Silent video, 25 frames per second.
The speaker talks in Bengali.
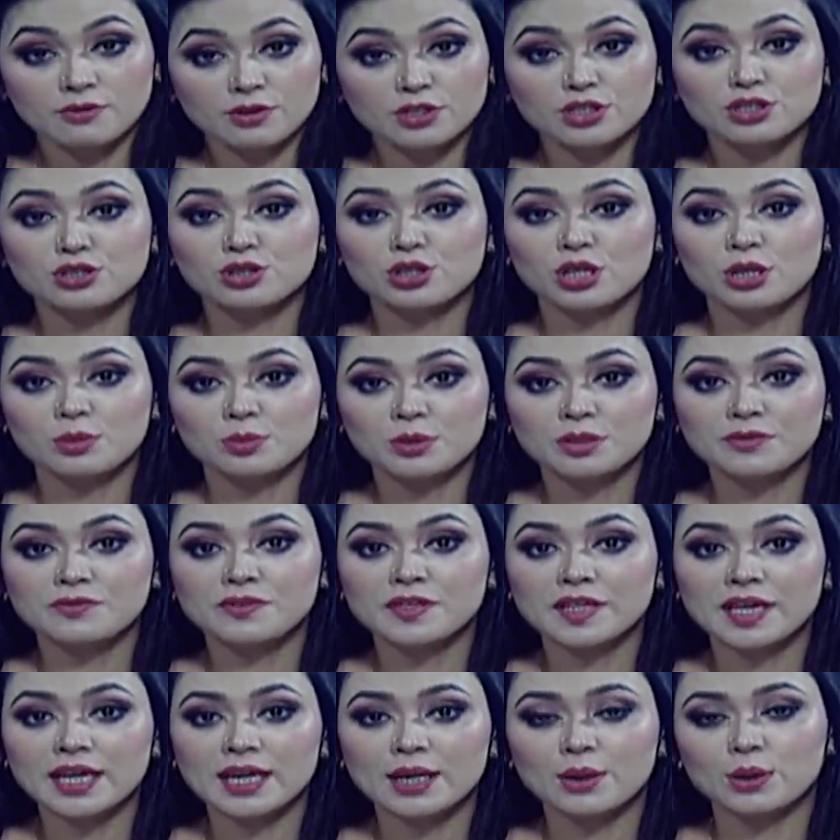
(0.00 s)
ভার্চুয়াল
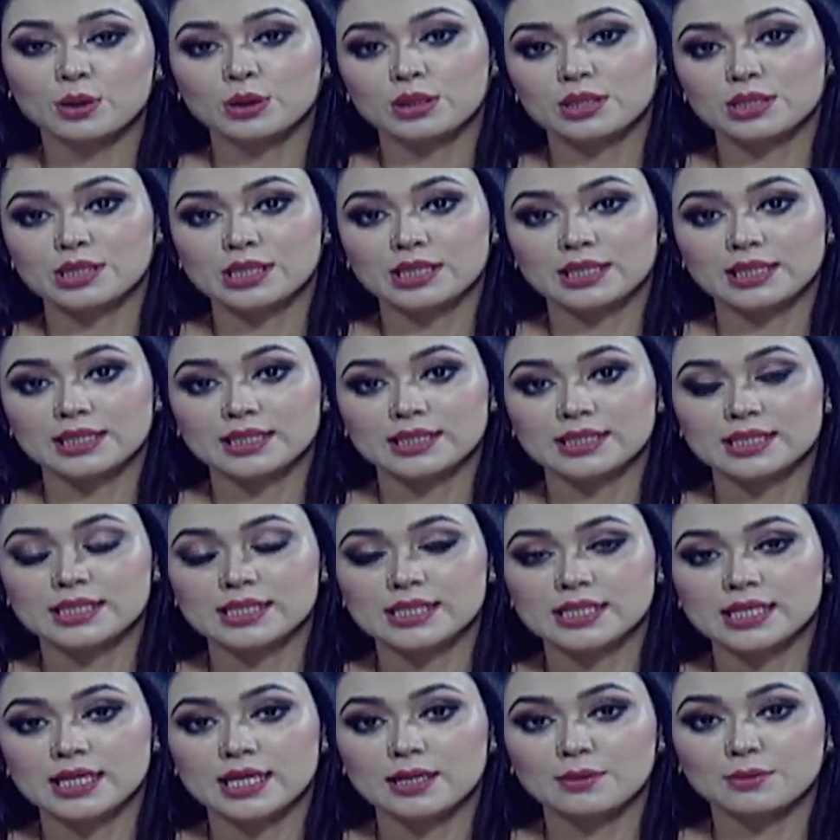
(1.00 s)
ব্রিফিংয়ে কথা
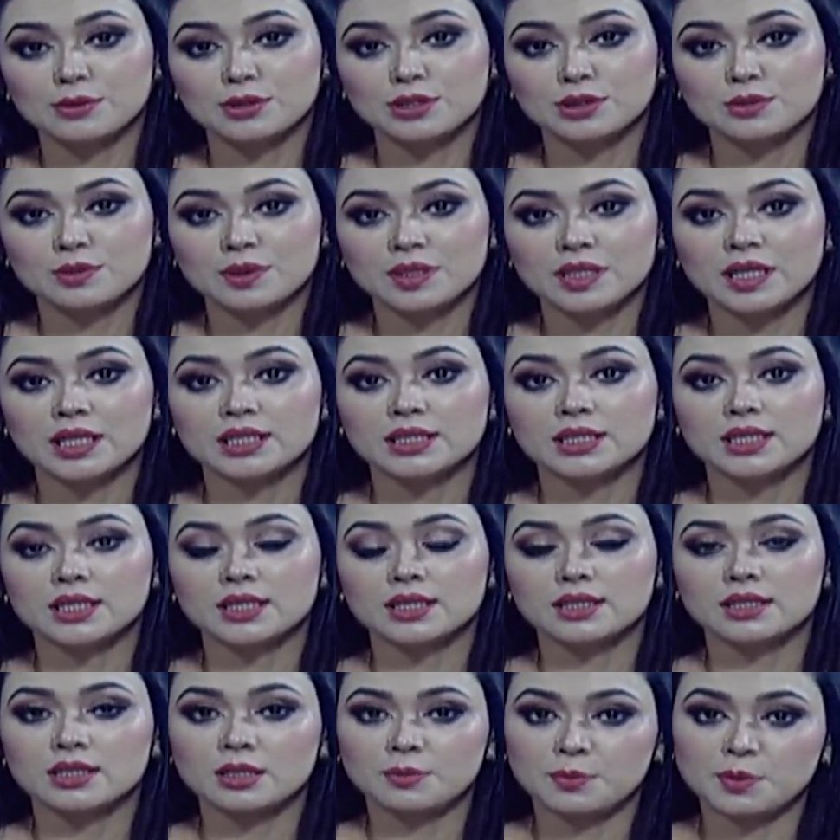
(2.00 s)
জানিয়েছেন শিক্ষামন্ত্রী
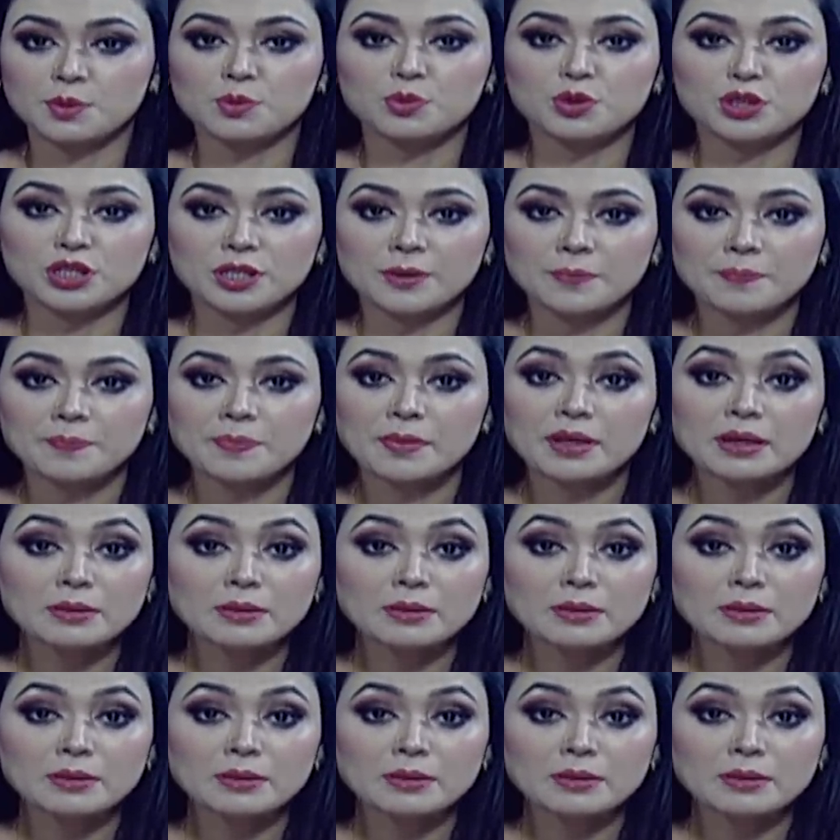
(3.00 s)
ডাক্তার দীপুমণি